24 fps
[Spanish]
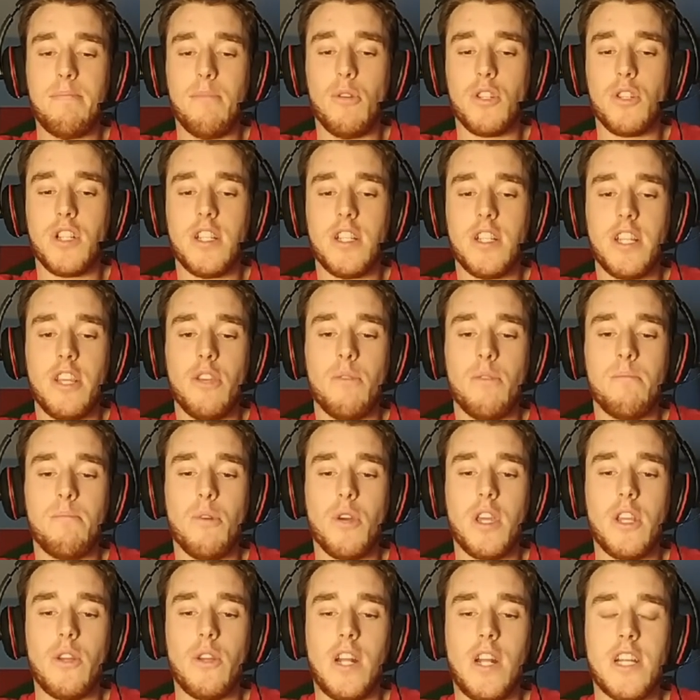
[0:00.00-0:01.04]
os enseño un
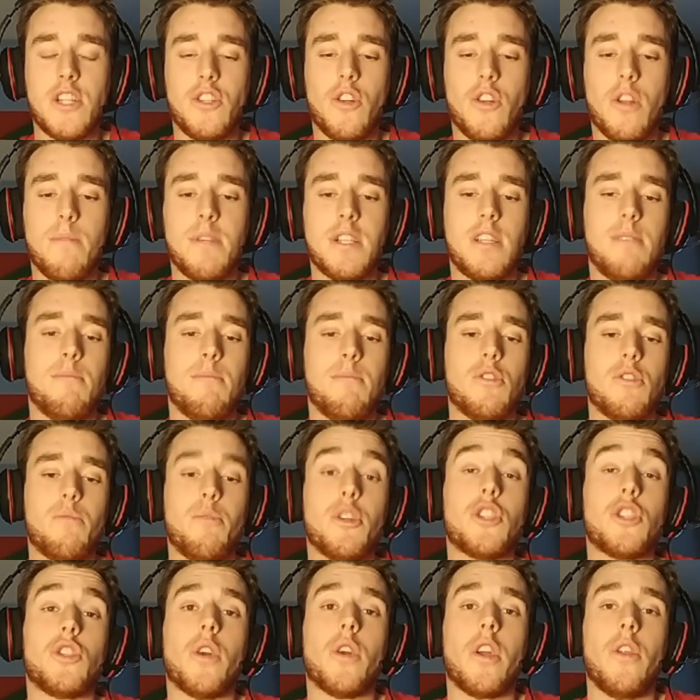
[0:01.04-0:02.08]
poquito las normas, hemos
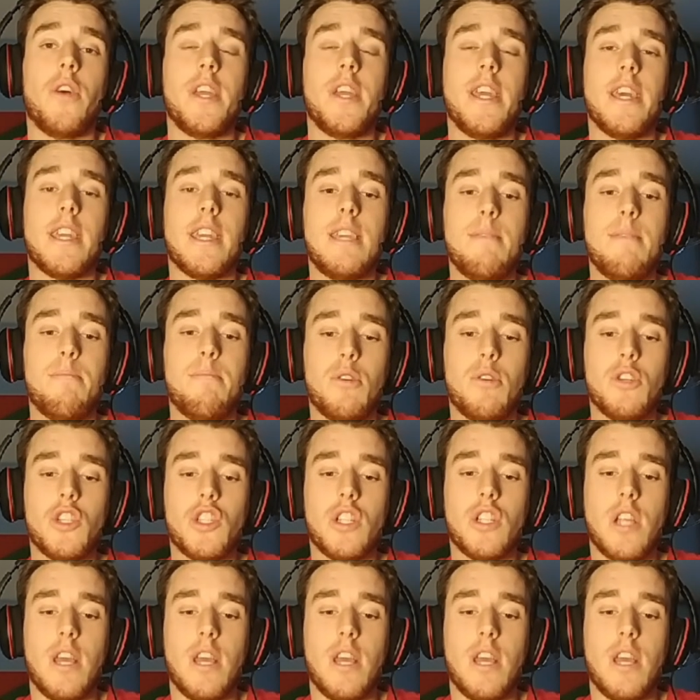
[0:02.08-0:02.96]
puesto que no haya equipos,